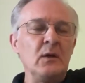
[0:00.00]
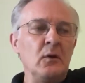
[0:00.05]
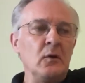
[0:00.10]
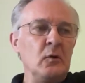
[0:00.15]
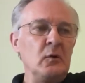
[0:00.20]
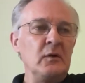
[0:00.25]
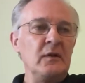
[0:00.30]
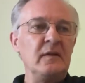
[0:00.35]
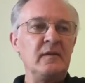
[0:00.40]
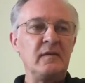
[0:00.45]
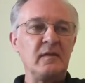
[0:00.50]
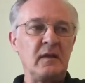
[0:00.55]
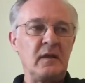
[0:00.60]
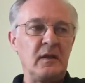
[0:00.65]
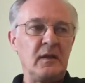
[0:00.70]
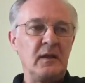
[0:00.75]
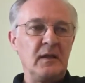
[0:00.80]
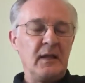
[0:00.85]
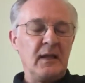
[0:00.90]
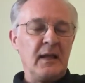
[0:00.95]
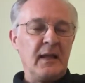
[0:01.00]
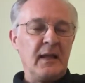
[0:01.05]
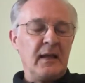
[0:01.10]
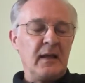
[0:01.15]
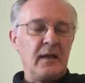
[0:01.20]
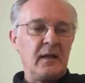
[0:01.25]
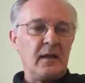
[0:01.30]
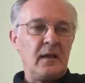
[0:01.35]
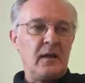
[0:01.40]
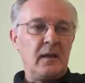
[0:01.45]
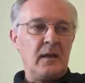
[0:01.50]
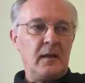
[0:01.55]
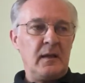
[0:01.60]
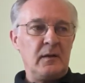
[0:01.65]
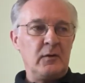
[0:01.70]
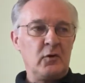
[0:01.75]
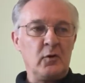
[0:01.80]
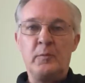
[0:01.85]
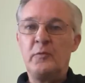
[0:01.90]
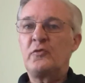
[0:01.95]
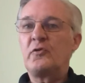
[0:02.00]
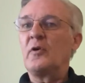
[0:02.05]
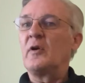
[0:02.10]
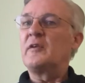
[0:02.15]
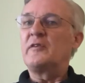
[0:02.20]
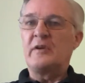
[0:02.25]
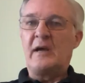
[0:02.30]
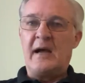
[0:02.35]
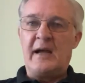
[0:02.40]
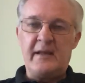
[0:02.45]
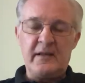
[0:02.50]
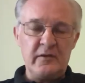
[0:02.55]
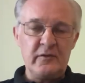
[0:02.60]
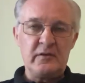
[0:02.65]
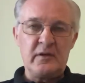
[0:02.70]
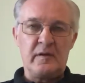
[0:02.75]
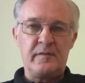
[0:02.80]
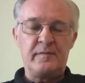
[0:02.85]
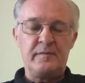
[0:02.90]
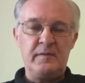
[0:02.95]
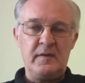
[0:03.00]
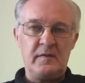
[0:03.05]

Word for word: Und äh, äh, typisch deutsche Eigenschaft.